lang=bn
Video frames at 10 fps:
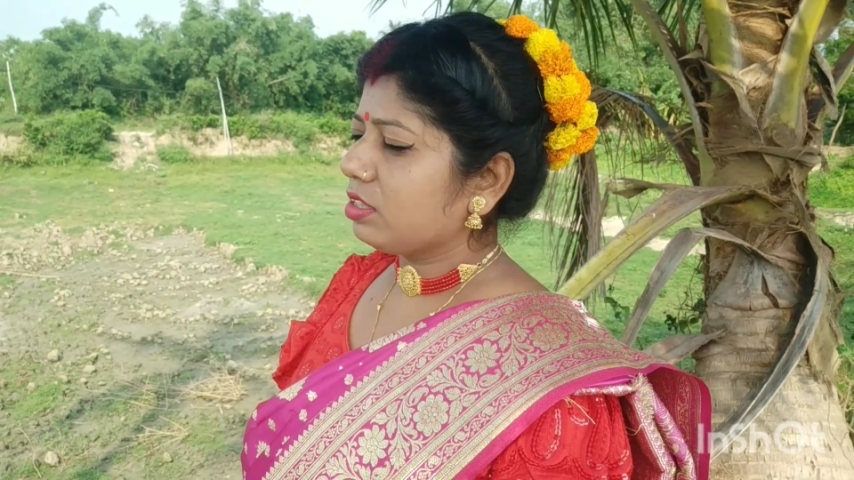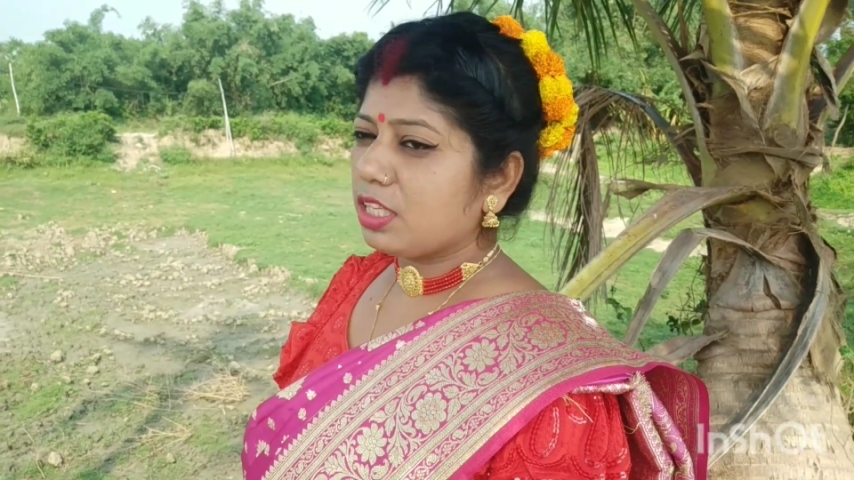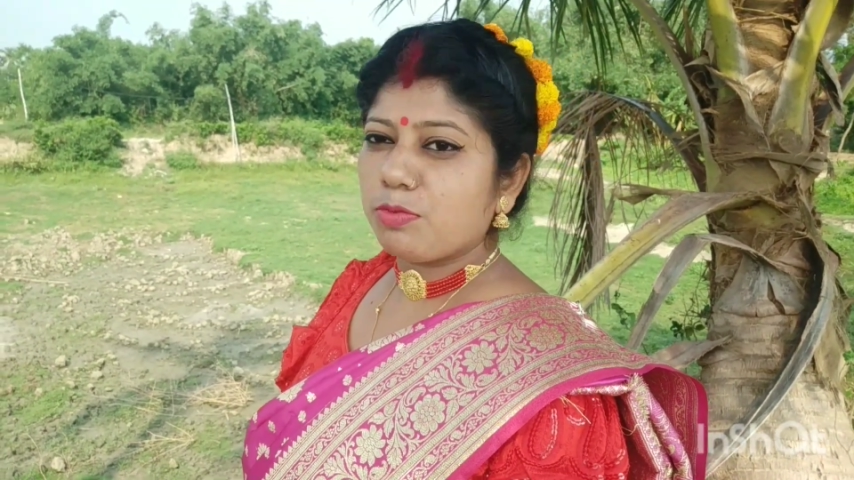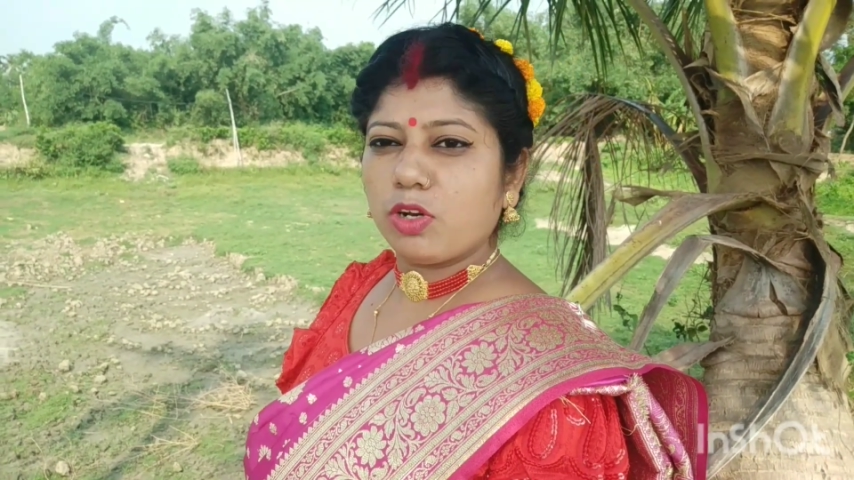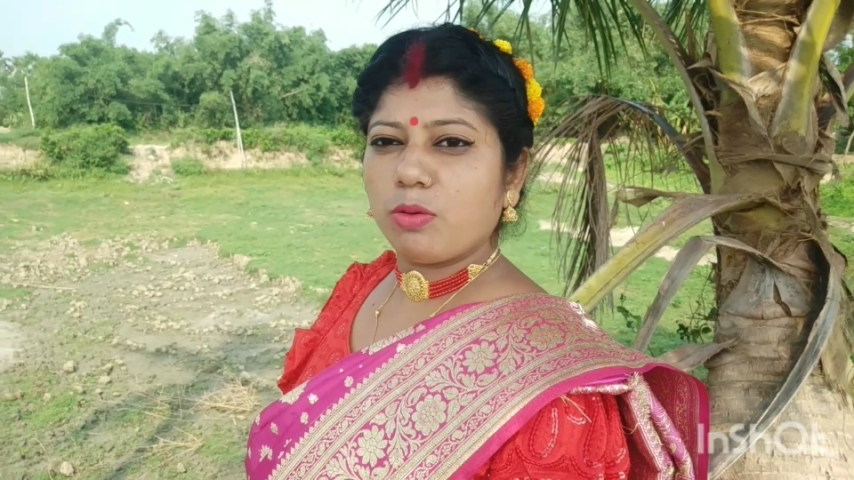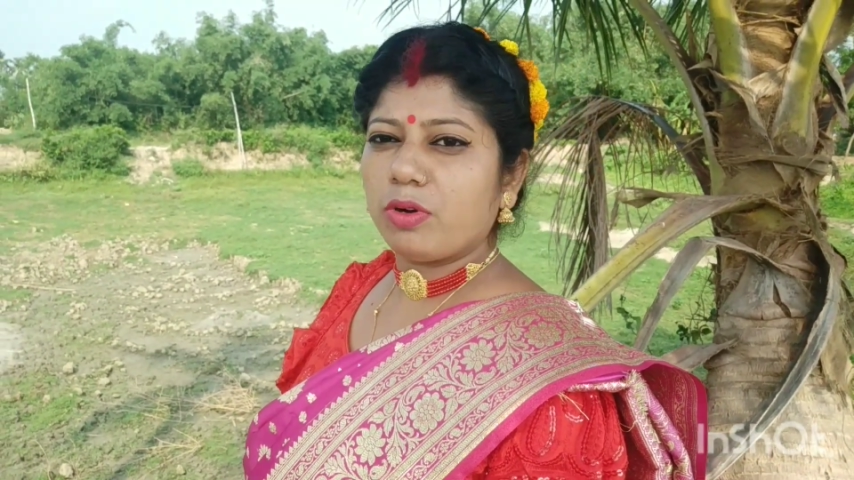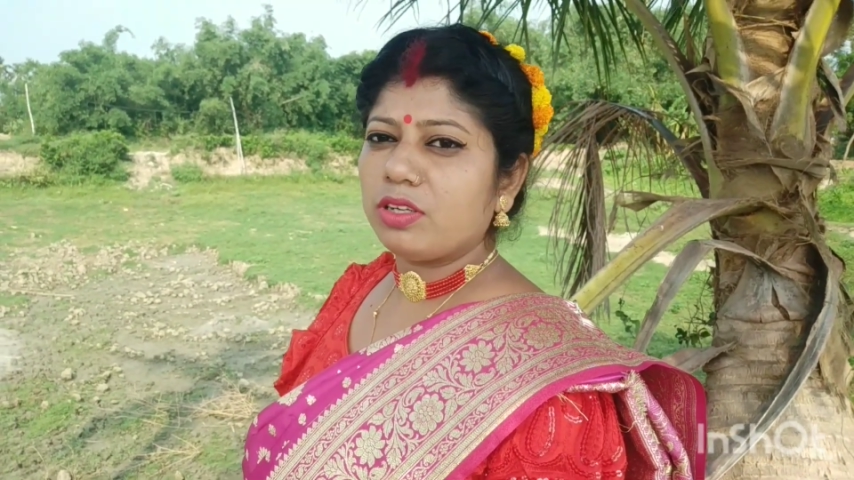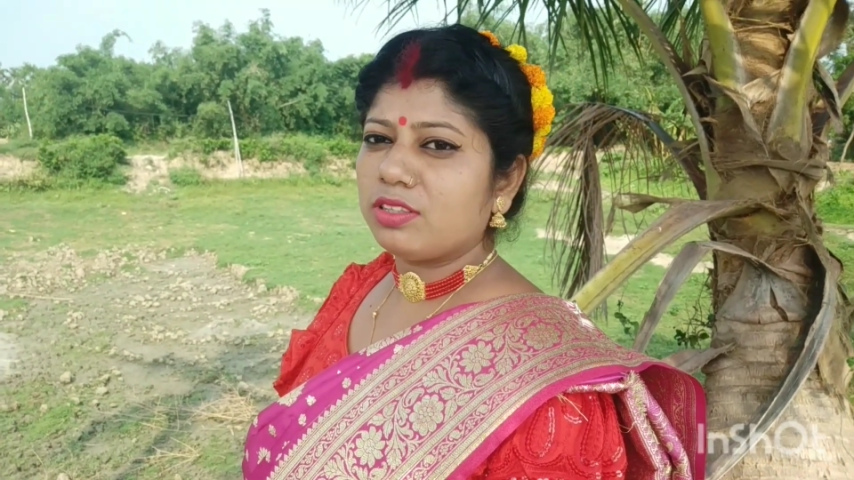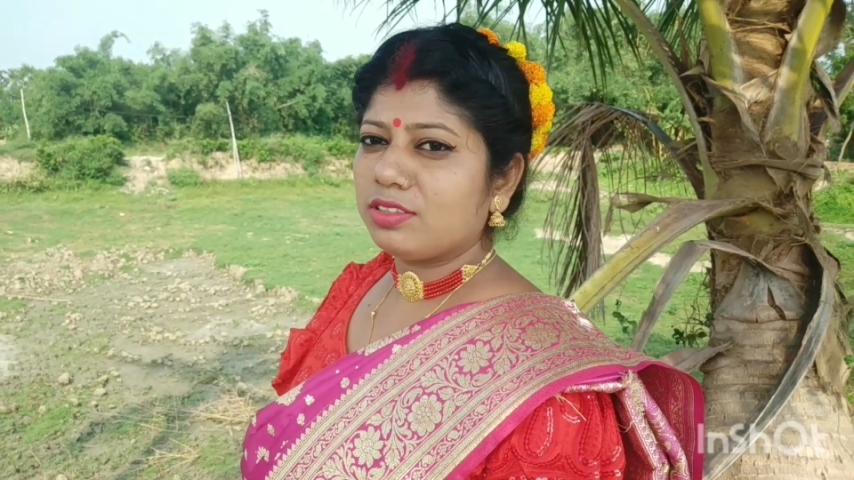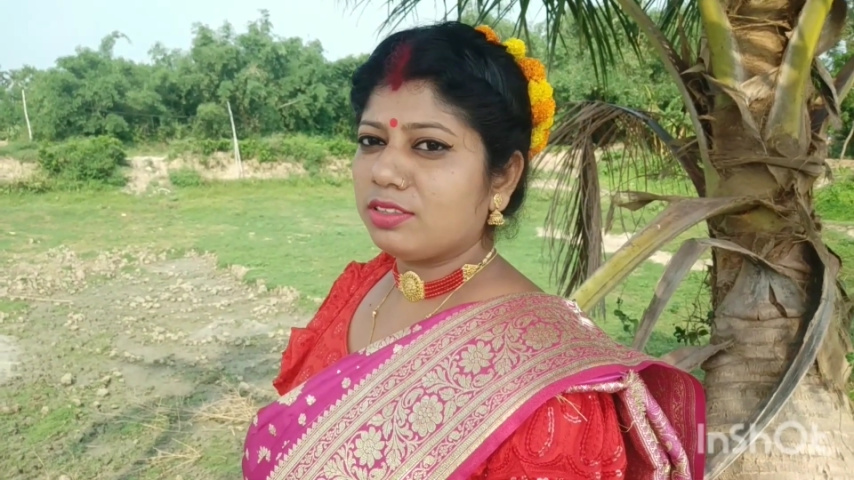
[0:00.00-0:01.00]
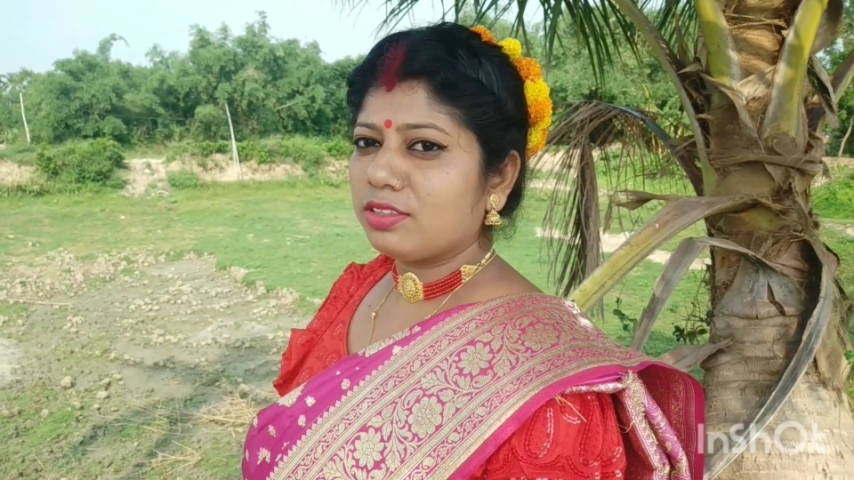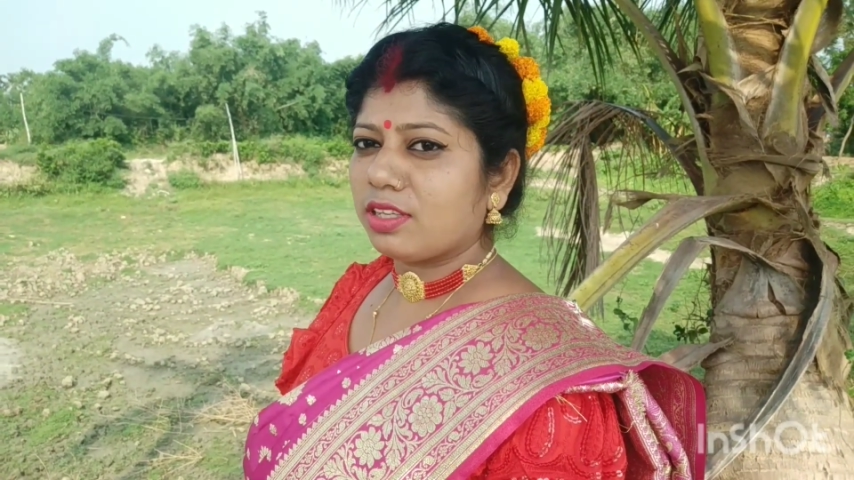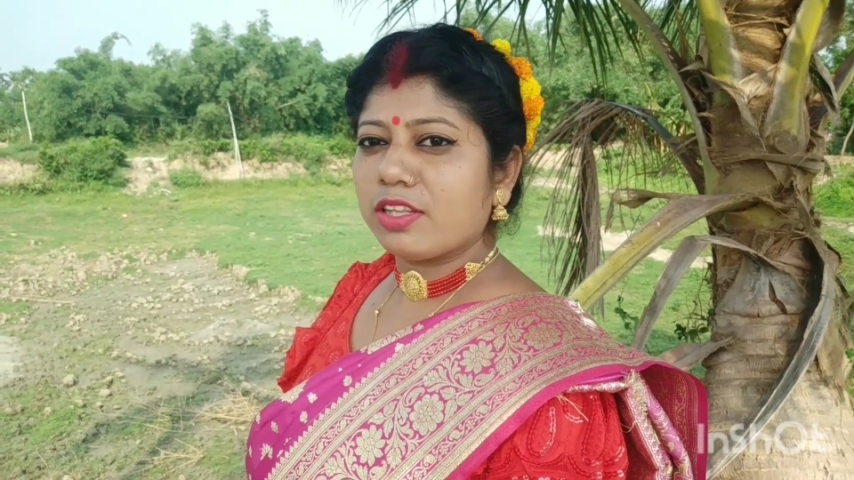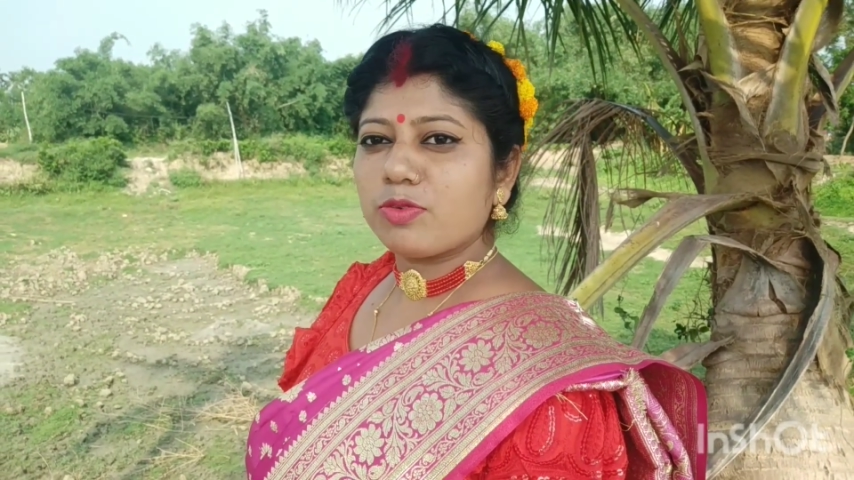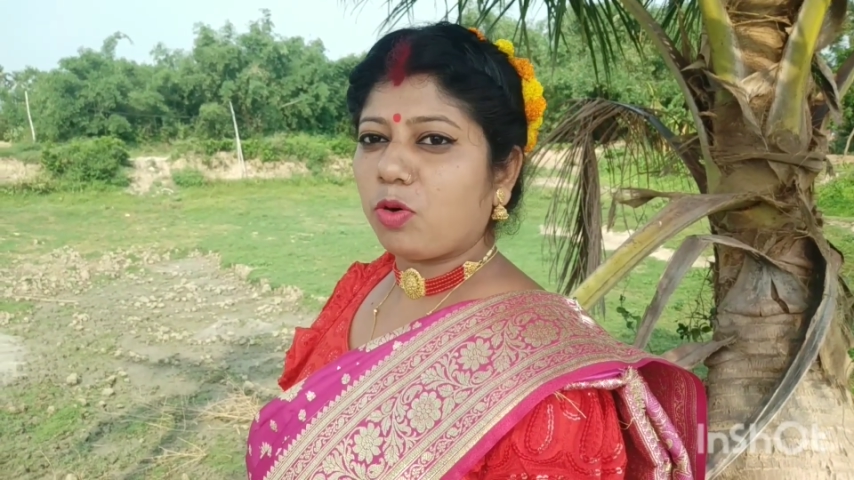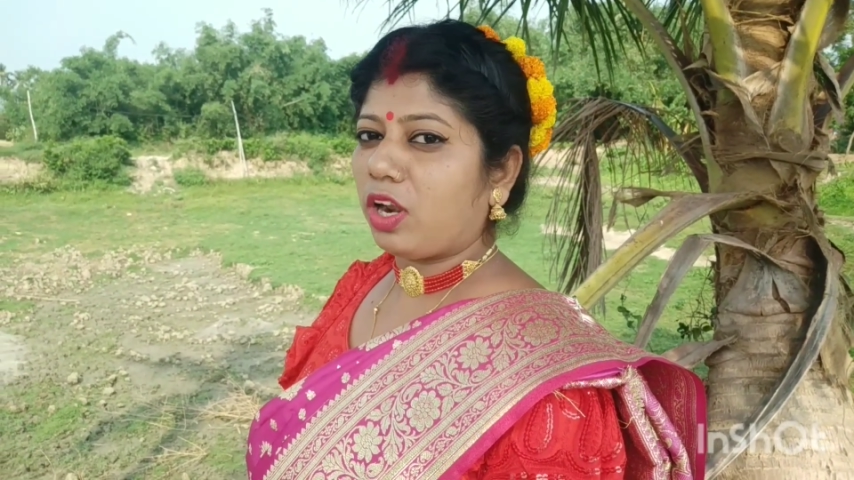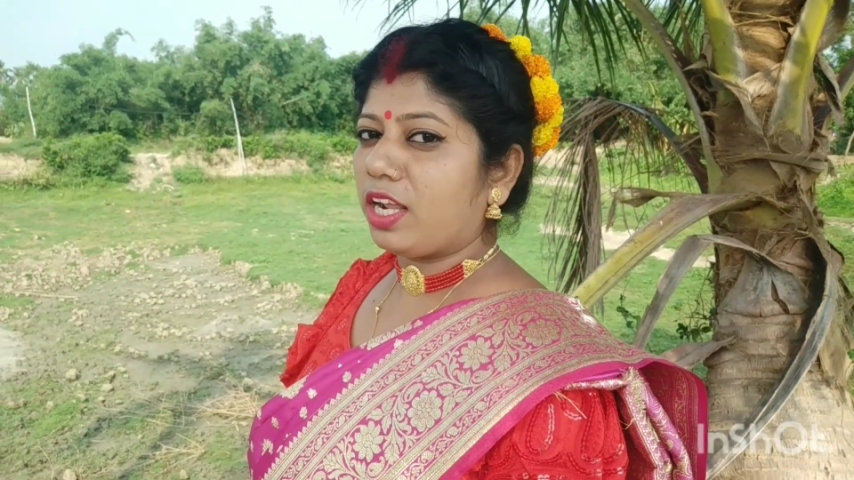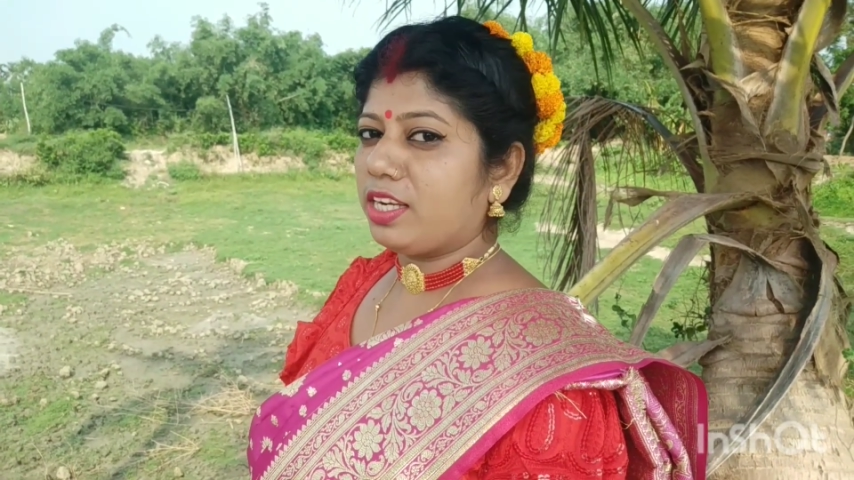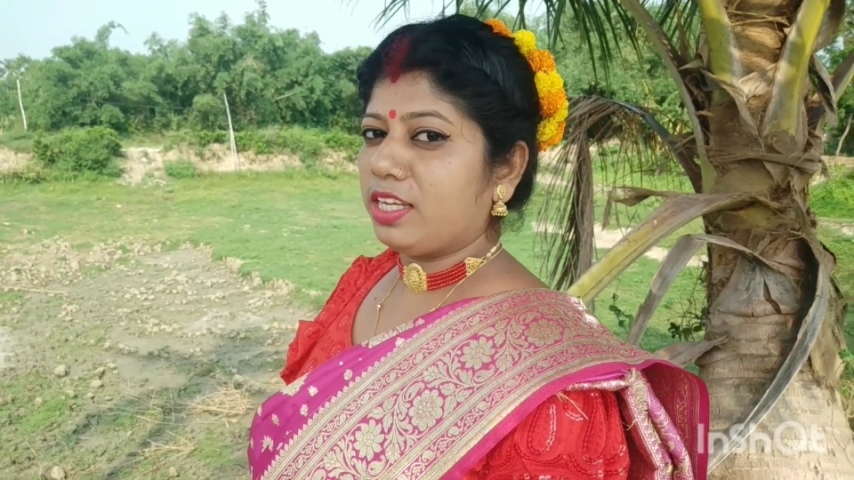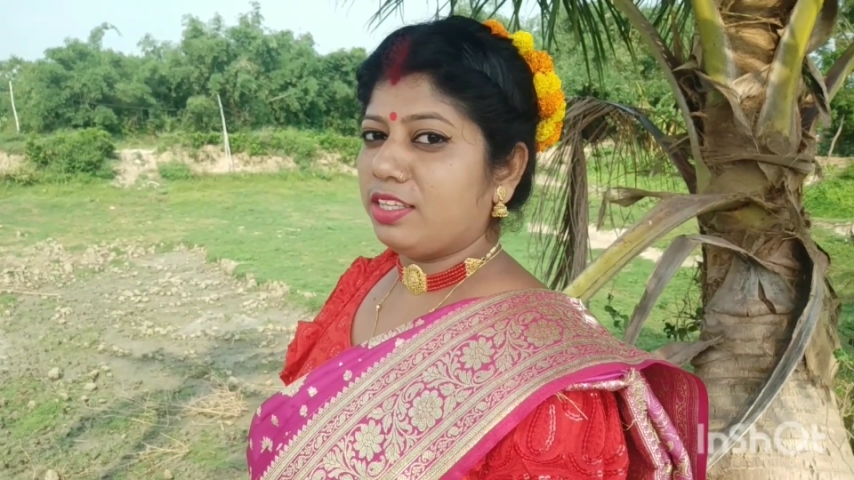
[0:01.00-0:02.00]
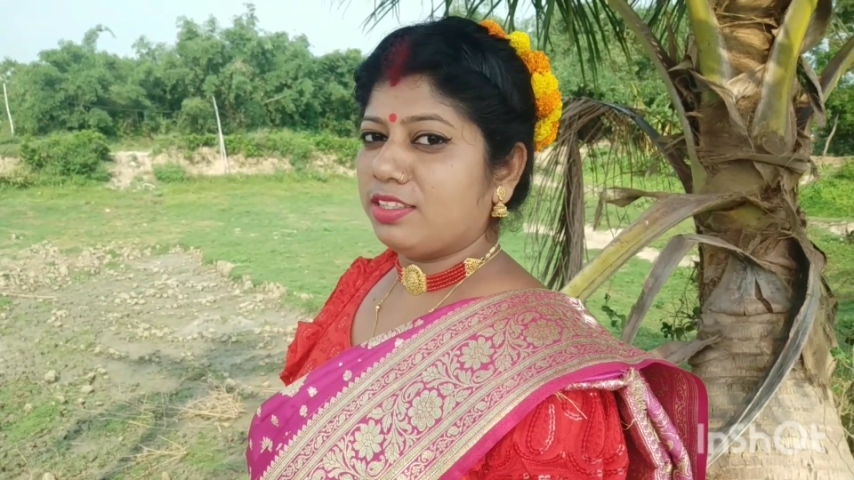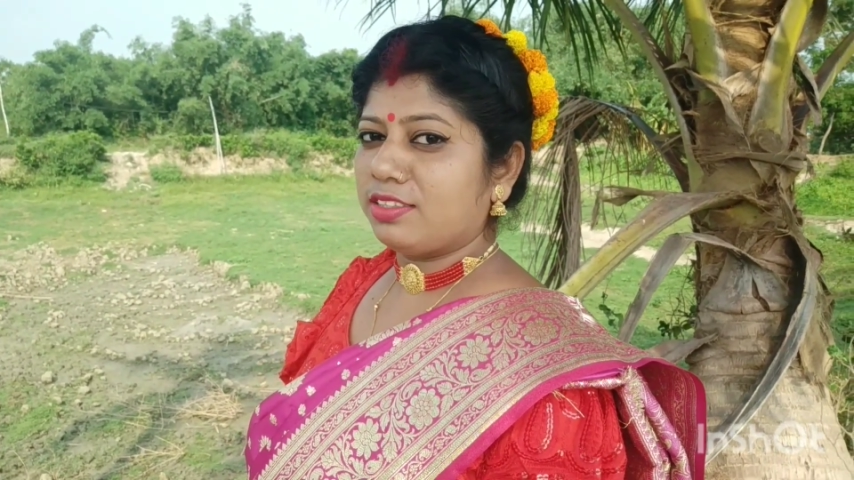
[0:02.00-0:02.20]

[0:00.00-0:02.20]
কি বলবো কিছু বলার নেই